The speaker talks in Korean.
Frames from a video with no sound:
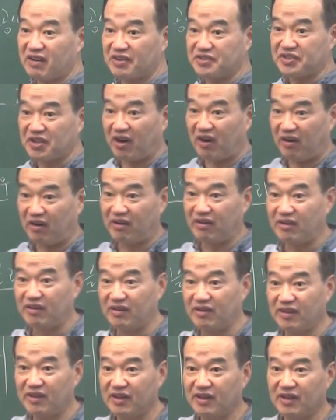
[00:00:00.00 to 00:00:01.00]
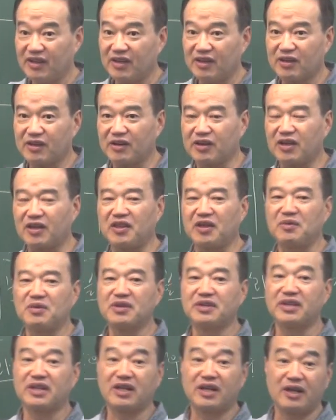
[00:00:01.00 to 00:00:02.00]
거죠. 그렇게
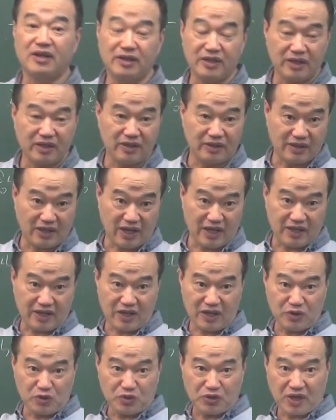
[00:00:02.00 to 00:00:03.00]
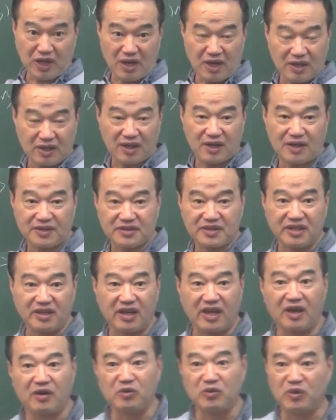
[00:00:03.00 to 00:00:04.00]
되면 개인의 유대관계 같은
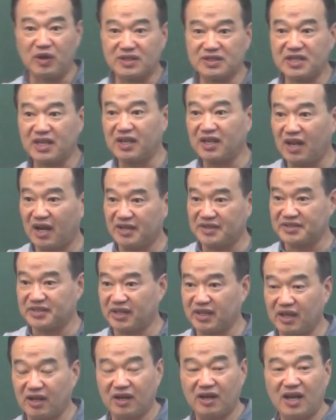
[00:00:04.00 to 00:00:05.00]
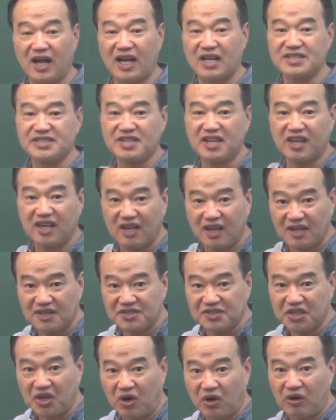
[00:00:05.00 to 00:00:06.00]
경우가 생기 안, 생, 안
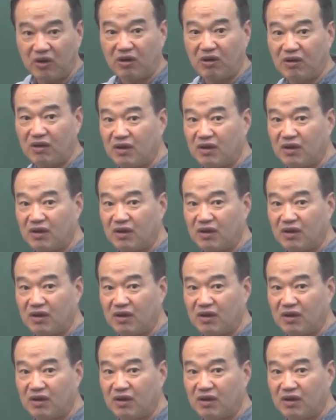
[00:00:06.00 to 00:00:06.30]
생기겠죠.